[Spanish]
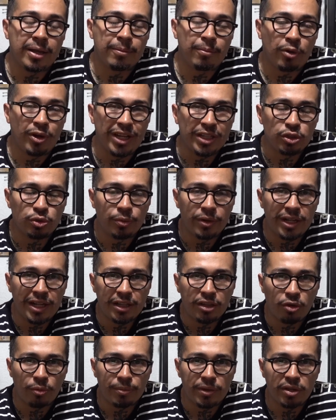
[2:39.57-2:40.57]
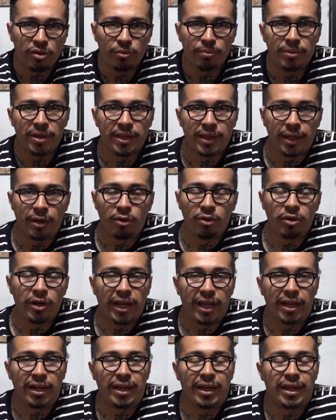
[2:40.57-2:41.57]
voy a subir el domingo un video
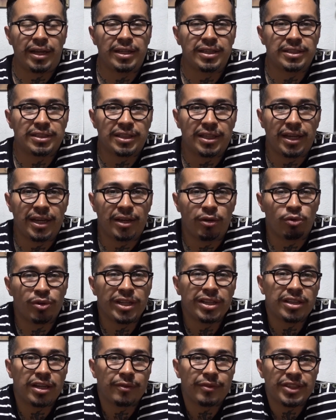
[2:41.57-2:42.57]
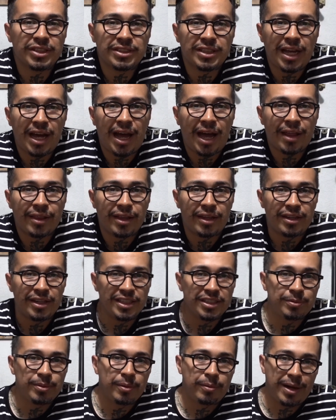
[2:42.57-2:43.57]
que le hice una entrevista a
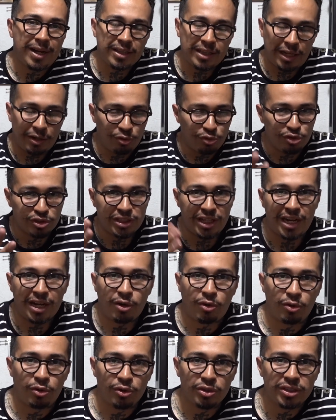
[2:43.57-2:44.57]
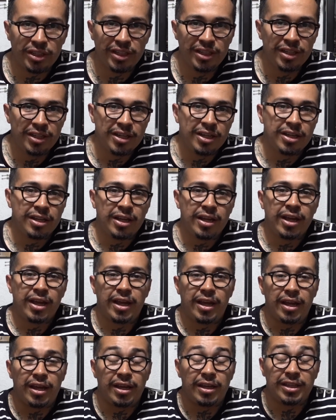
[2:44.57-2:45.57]
Denise Vivart, algunos ya la conocen.
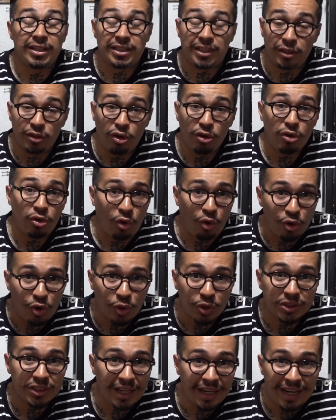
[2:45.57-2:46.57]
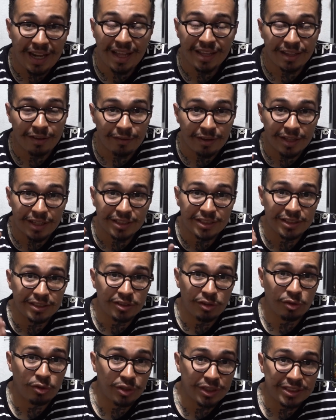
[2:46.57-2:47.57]
Eh, y si no, conózcanla, de verdad
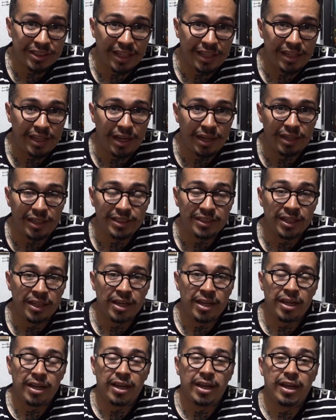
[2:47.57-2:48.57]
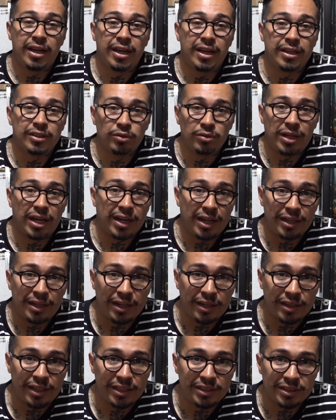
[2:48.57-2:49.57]
siendo cosas geniales. Eh, es una gran
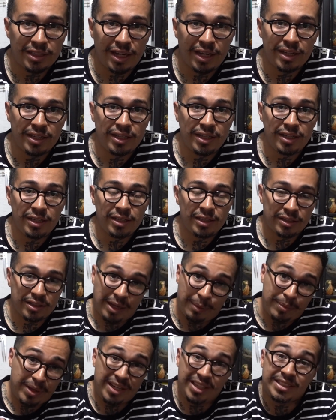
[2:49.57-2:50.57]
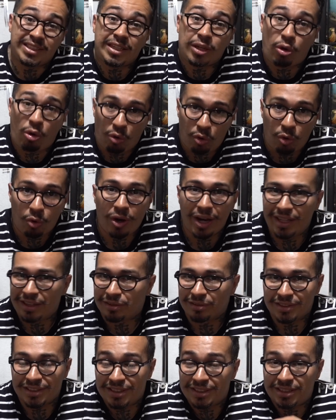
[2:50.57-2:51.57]
artista y también es psicóloga,
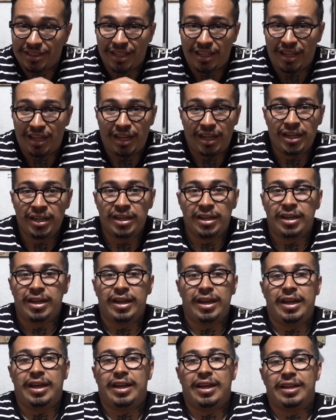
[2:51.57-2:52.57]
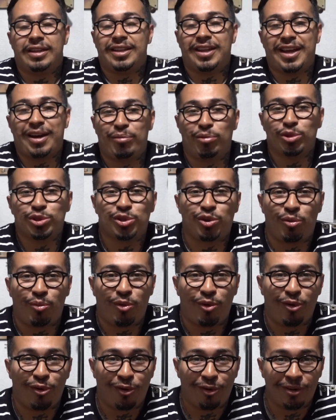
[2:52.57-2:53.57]
entonces tiene, eh, digamos,
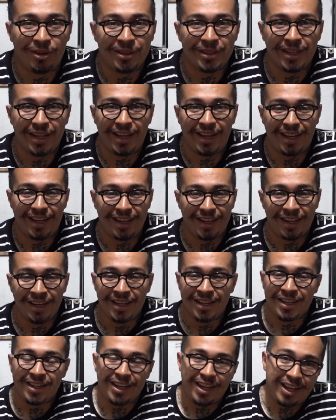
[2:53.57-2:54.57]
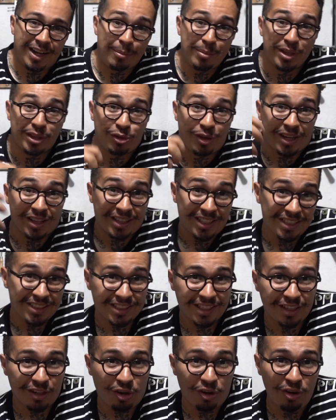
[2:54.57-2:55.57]
como el, ámbito
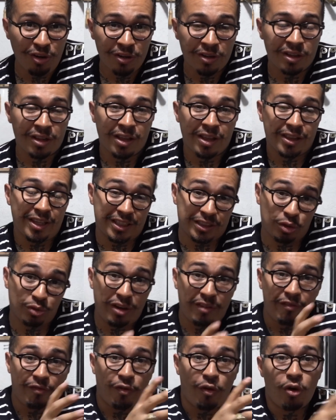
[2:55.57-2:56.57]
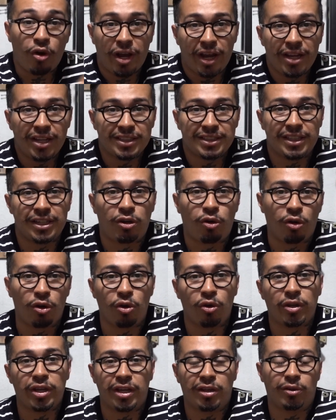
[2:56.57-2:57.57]
artístico desde un enfoque
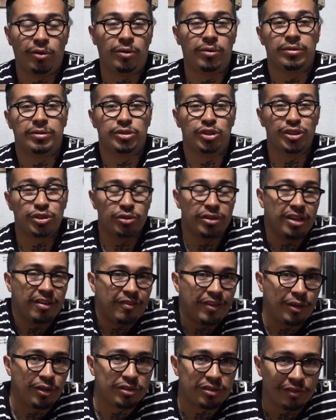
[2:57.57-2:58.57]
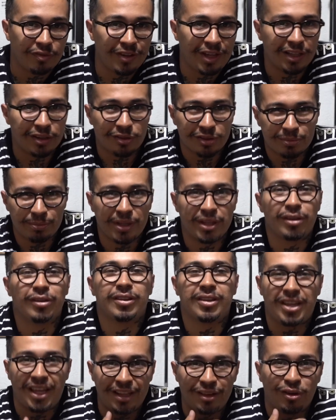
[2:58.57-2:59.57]
psicológico. Yo estudié filosofía, entonces me
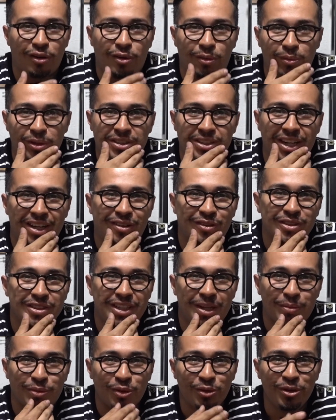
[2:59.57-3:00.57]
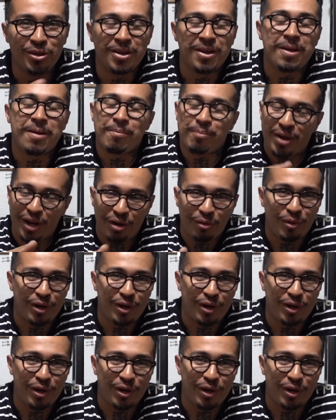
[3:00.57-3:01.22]
entiendo cómo está el concepto. Pero